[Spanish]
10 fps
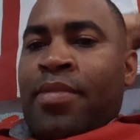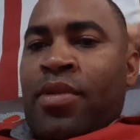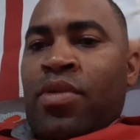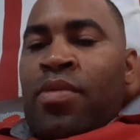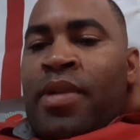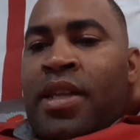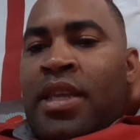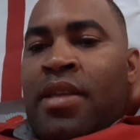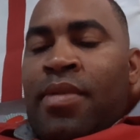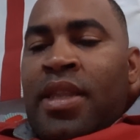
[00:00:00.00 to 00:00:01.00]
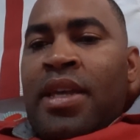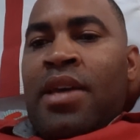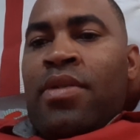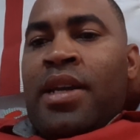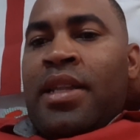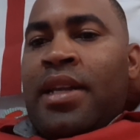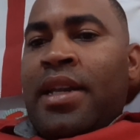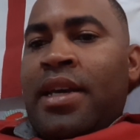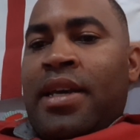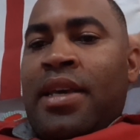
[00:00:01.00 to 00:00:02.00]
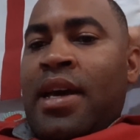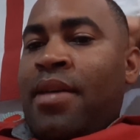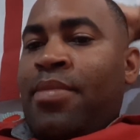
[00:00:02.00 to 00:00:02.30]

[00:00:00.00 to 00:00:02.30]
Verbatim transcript: pero es un hombre que tiene 20 años en Grandes Ligas y ya